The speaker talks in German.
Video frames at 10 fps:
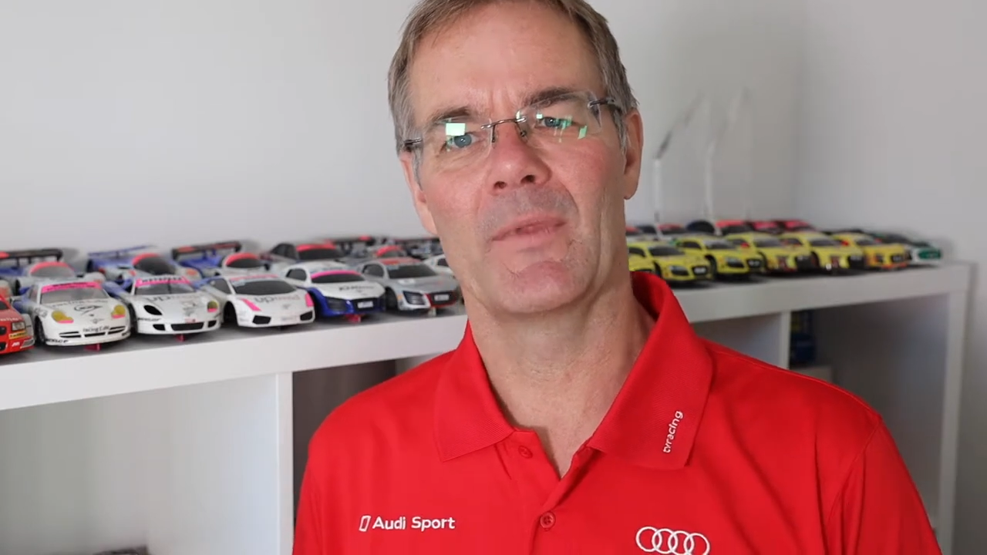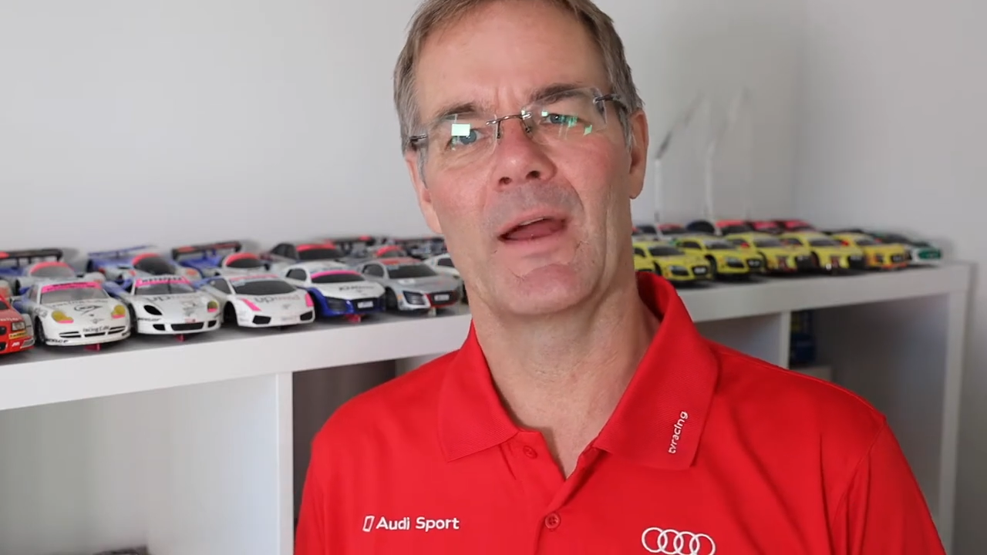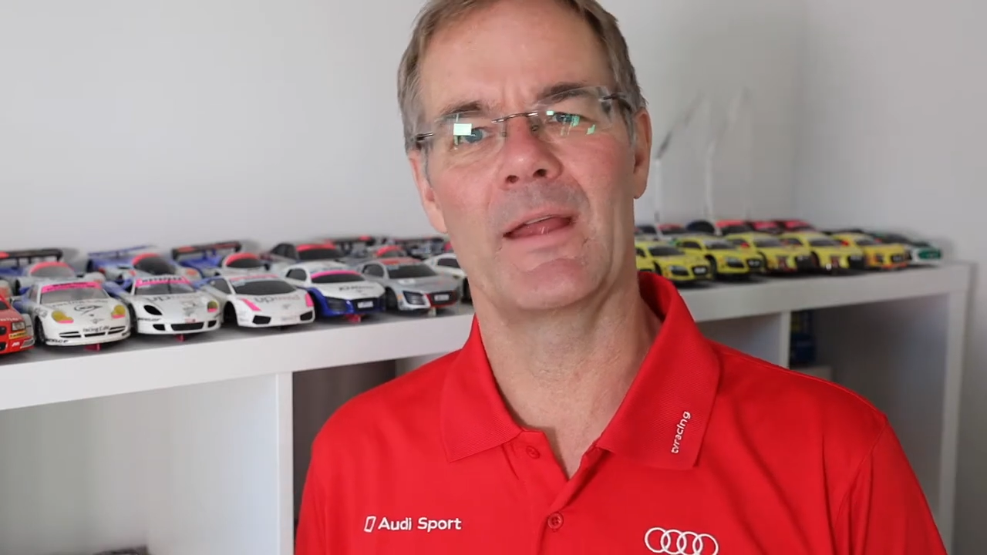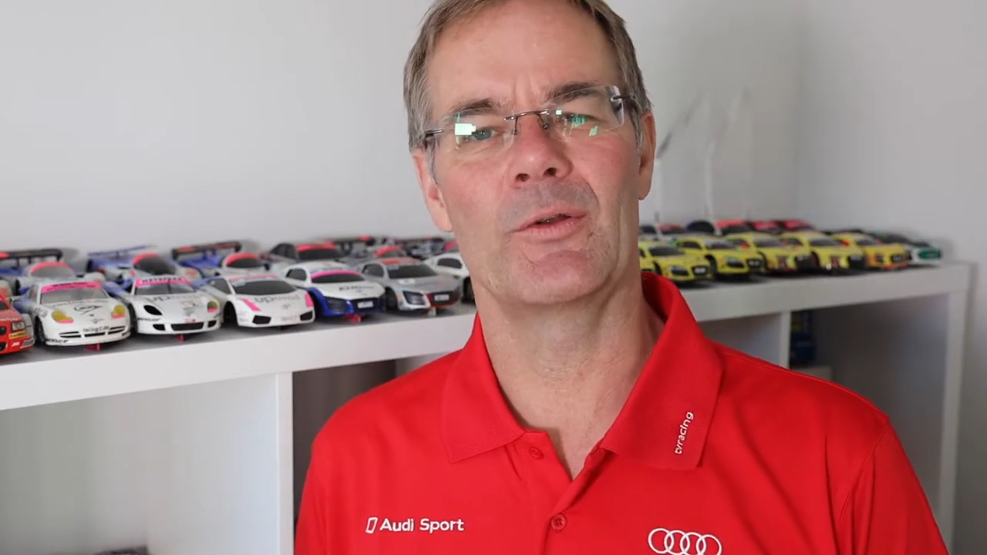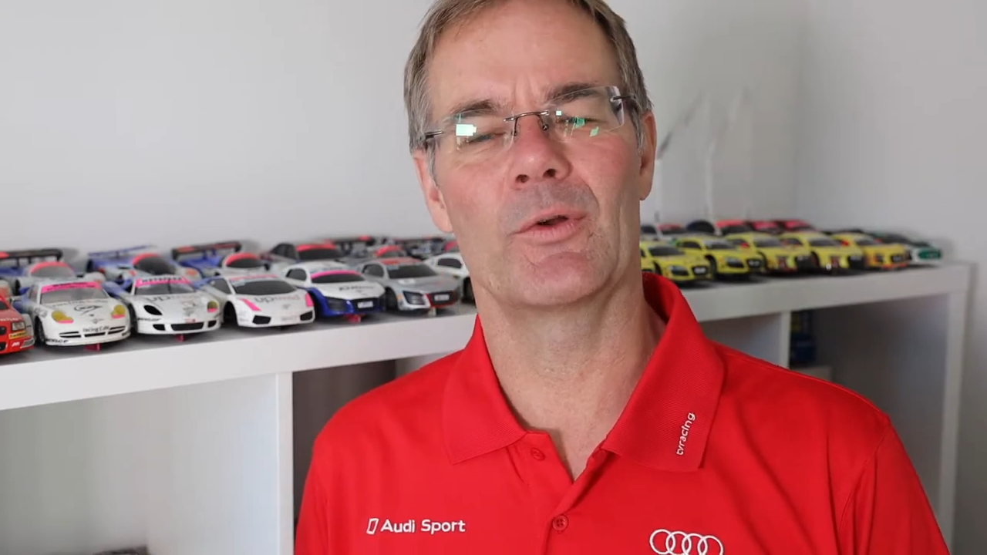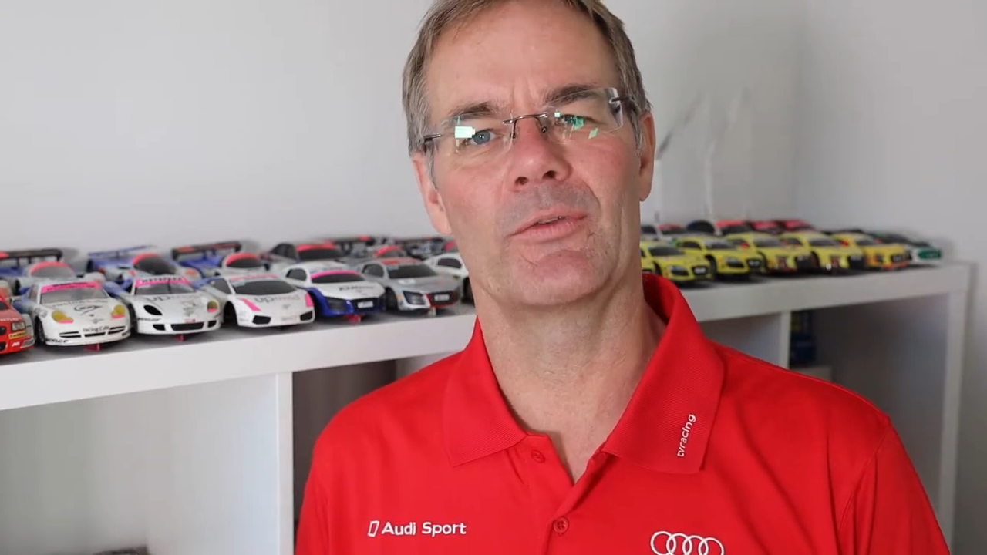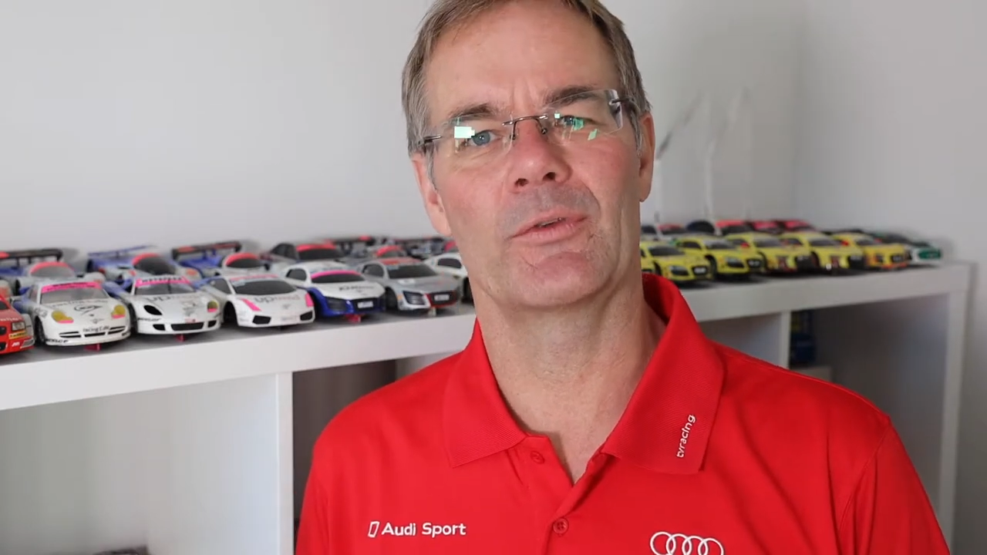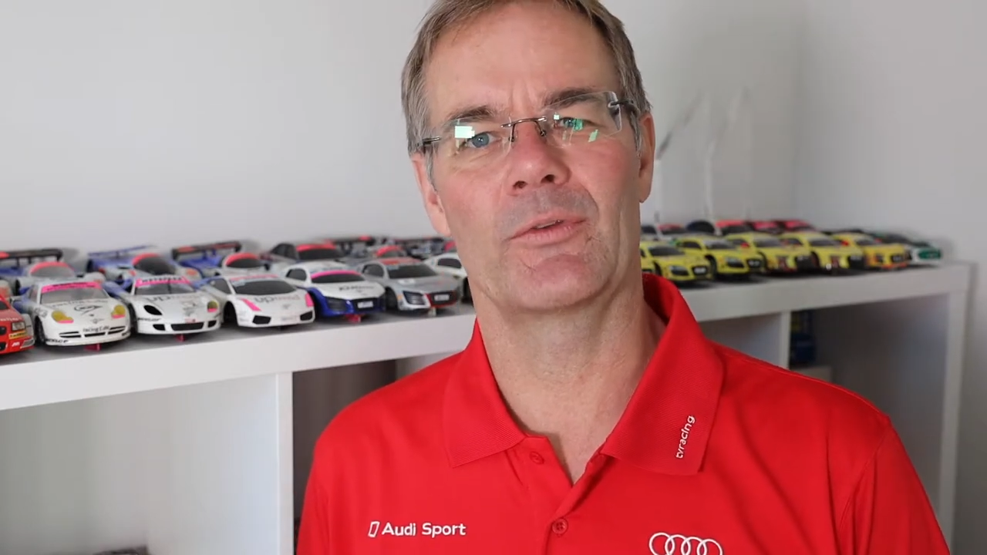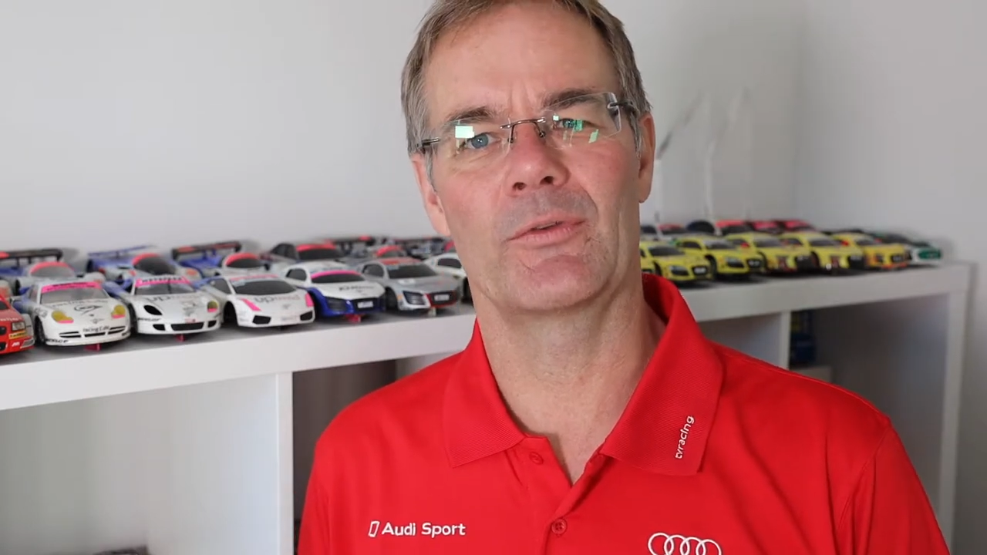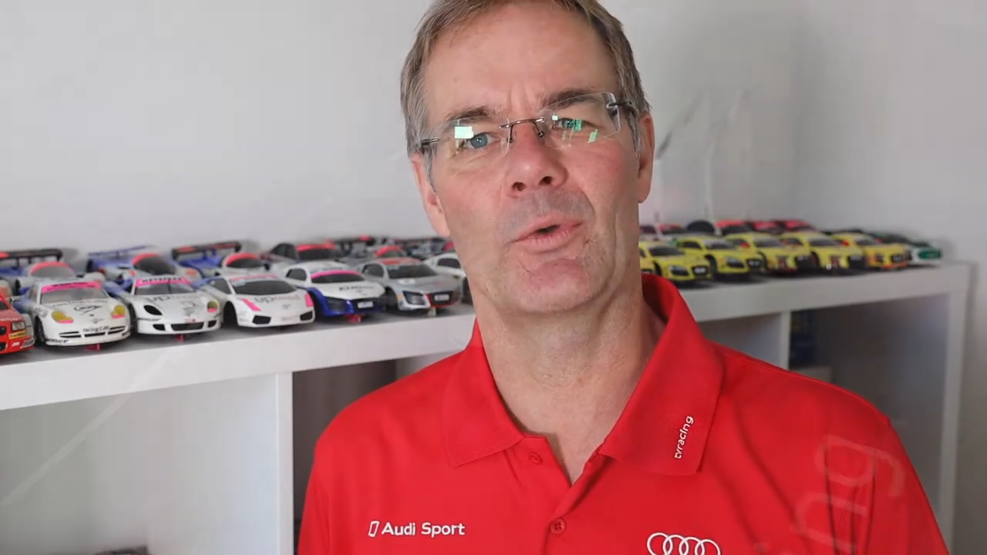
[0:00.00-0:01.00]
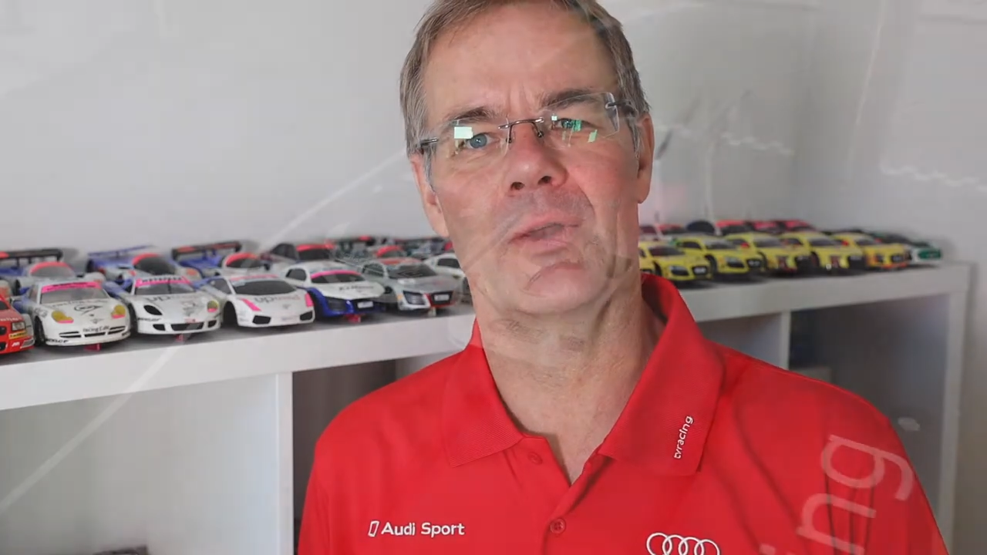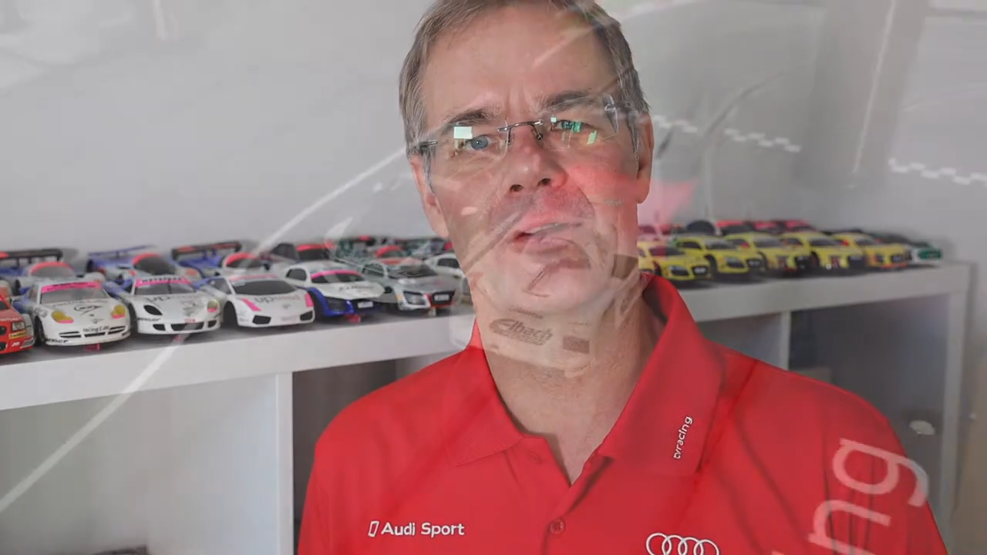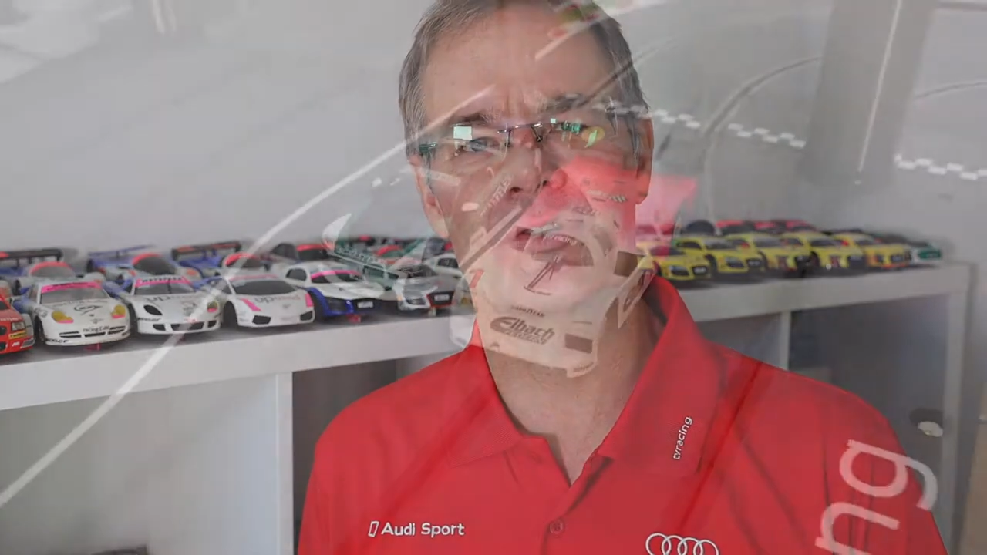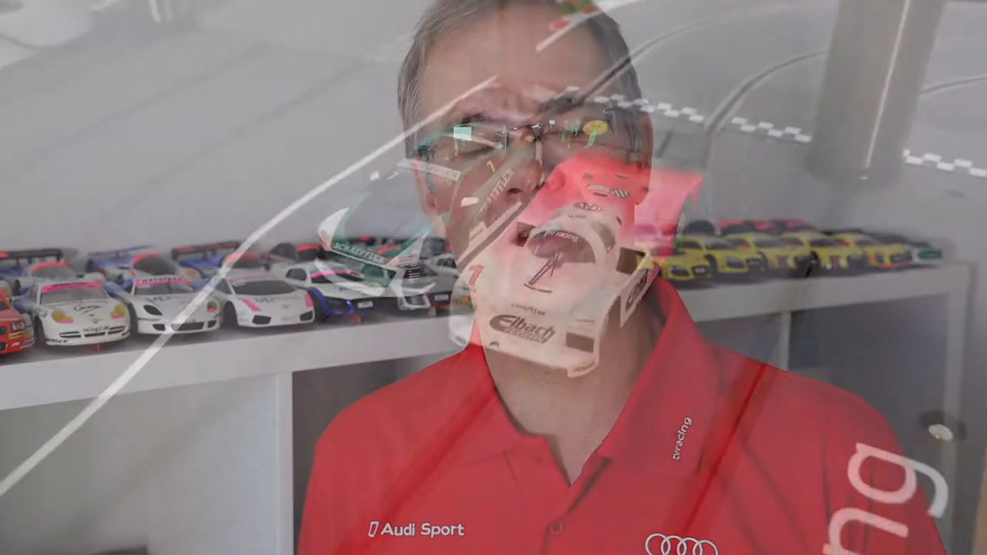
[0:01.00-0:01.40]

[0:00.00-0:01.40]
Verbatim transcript: Eigenkonstruktion an den